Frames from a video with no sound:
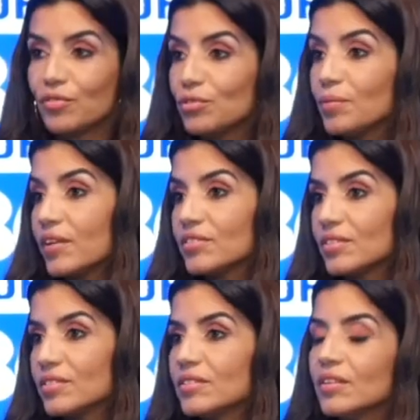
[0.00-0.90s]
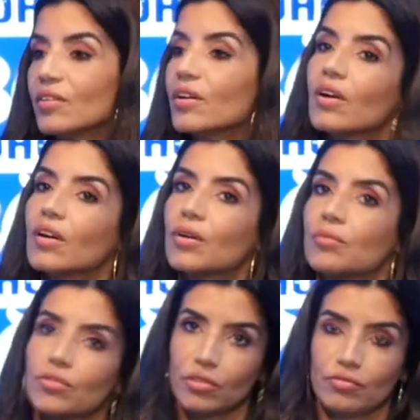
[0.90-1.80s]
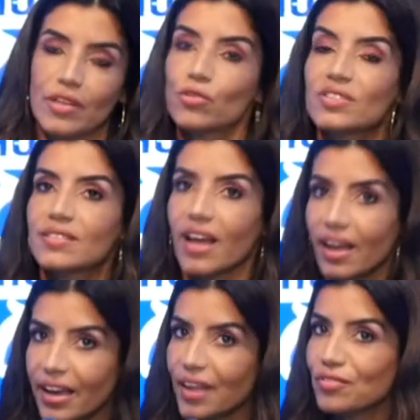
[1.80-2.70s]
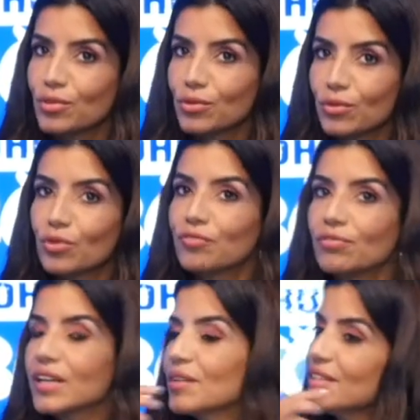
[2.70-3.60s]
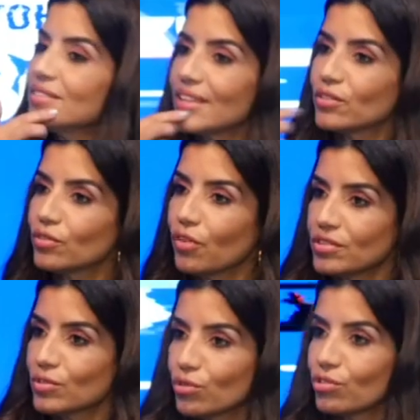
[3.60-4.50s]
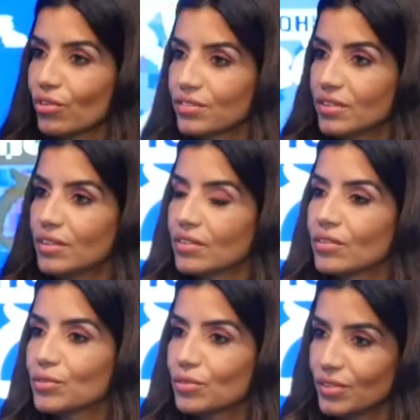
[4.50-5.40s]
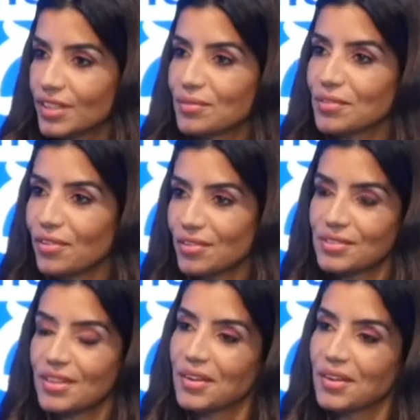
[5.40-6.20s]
vu, bah, c'était euh, est-ce que c'était un rêve de, fouler comme ça le Stade de France et de chanter euh, autour de l'équipe de France C'était